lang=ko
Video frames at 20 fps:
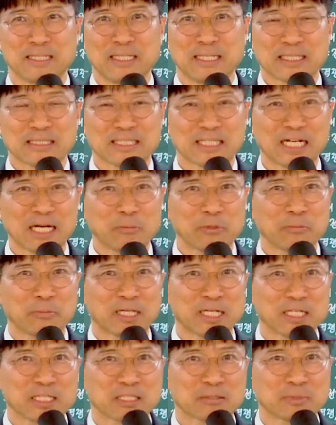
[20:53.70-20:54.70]
사람이
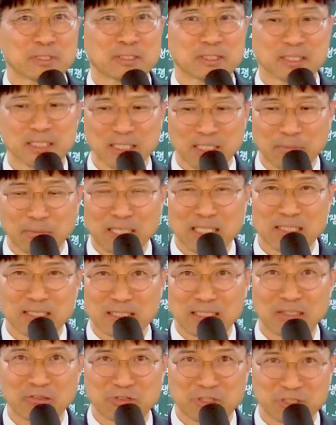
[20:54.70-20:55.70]
말했으면 그렇게
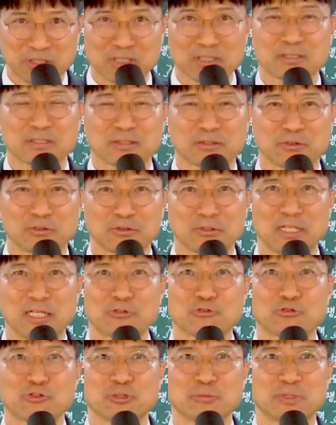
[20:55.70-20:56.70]
말했을까요? 지속적으로. 그런데
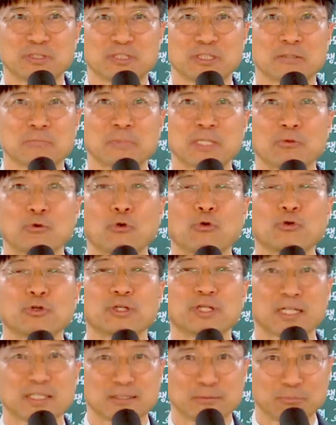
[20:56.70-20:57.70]
예수님은 정말
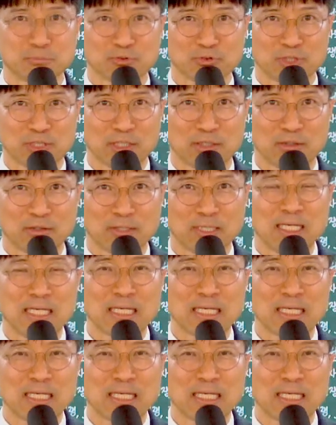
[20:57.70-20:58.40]
고결하신 분이에요.